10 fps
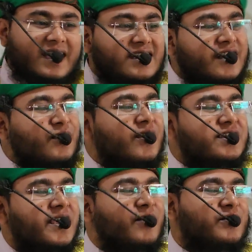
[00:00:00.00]
এটা
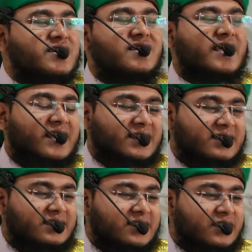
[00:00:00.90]
নড়ে চেড়ে উঠছে
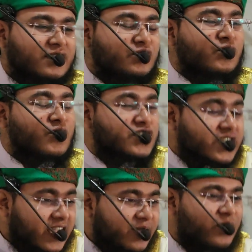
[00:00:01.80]

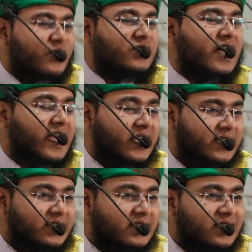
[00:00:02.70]
তুরস্কে এবং কোথায়